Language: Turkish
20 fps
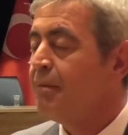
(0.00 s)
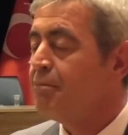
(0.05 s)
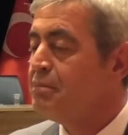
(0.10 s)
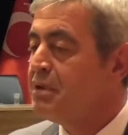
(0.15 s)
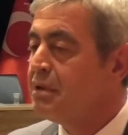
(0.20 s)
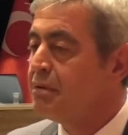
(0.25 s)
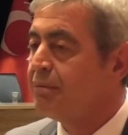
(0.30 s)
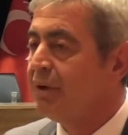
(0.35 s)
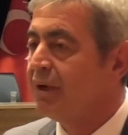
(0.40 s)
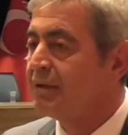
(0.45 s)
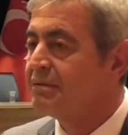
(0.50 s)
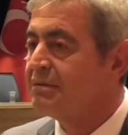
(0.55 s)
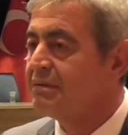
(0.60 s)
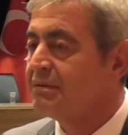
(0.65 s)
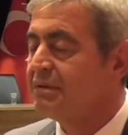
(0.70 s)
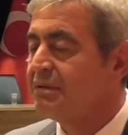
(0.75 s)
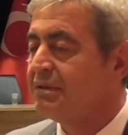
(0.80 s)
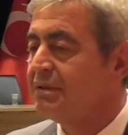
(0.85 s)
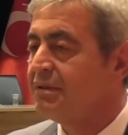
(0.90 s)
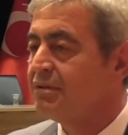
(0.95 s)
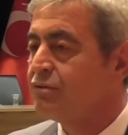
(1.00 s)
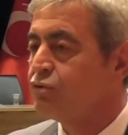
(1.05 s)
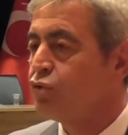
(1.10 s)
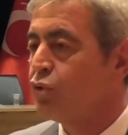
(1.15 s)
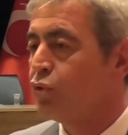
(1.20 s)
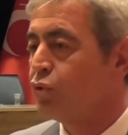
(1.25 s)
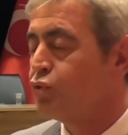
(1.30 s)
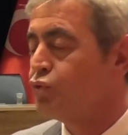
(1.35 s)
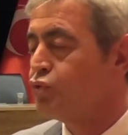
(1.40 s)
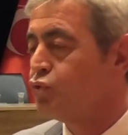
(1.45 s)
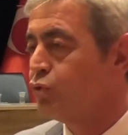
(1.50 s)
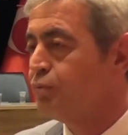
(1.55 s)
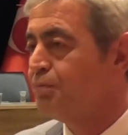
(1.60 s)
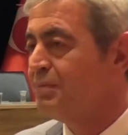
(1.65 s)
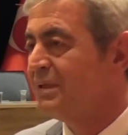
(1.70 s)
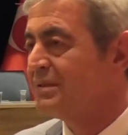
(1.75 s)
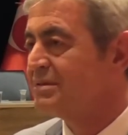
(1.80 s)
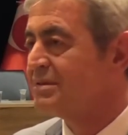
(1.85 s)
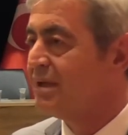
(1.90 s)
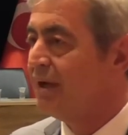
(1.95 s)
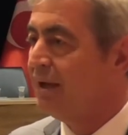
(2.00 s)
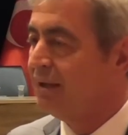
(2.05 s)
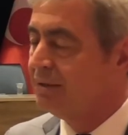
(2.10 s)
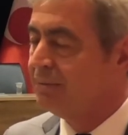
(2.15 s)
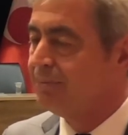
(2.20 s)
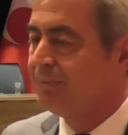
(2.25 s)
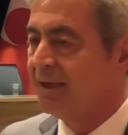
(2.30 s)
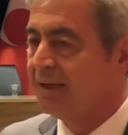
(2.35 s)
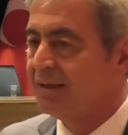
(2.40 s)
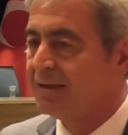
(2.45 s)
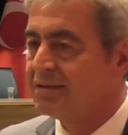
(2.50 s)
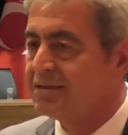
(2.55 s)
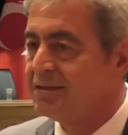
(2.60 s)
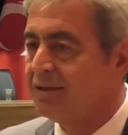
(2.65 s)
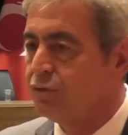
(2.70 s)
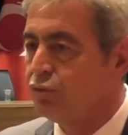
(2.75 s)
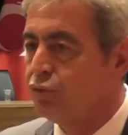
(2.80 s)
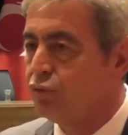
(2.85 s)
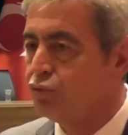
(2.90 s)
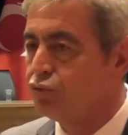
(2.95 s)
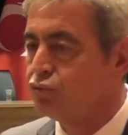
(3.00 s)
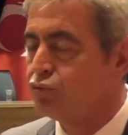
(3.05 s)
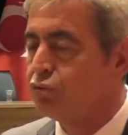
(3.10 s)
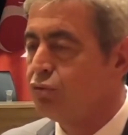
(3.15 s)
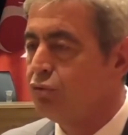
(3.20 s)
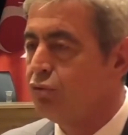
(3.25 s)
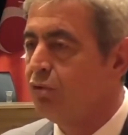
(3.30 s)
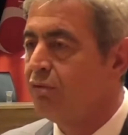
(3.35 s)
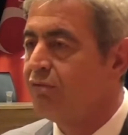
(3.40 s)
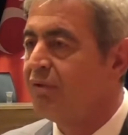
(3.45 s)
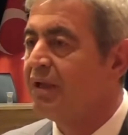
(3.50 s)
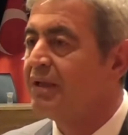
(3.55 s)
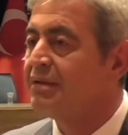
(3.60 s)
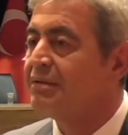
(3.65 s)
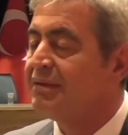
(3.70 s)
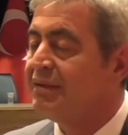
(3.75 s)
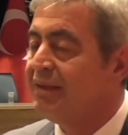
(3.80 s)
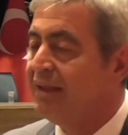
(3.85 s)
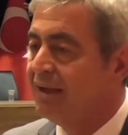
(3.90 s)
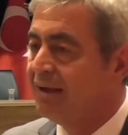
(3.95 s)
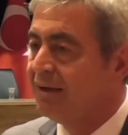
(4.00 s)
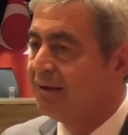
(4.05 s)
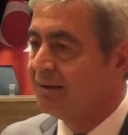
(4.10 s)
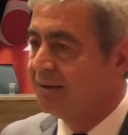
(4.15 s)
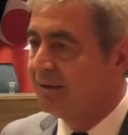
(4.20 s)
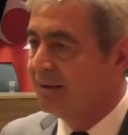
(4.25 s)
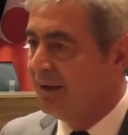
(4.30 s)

bir baktık ki çok küçük bir sağlık merkezine dönüştürülüyor ve diğer